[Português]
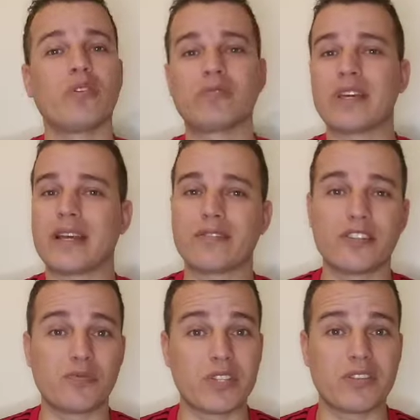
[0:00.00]
não terá
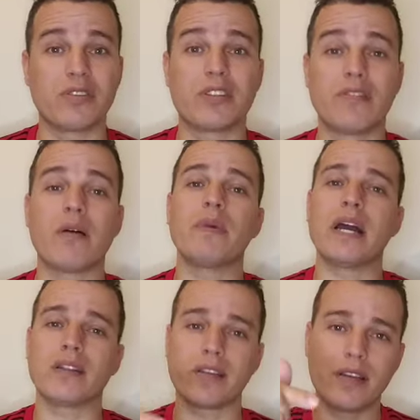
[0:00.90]
transmissão em TV
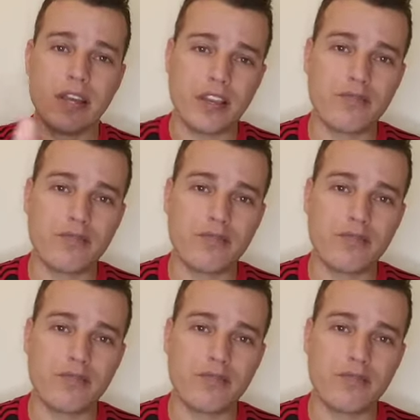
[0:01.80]
aberta